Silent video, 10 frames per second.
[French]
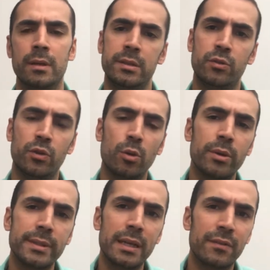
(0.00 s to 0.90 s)
Si tu veux
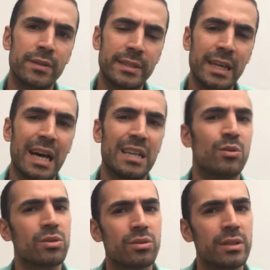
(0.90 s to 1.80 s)
commencer à investir à
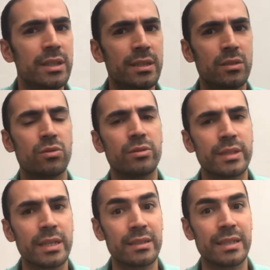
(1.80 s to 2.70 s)
70,
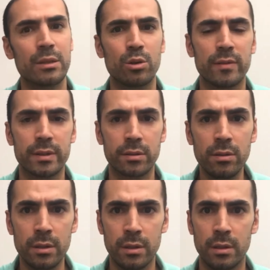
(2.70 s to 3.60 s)
75, 80 ans,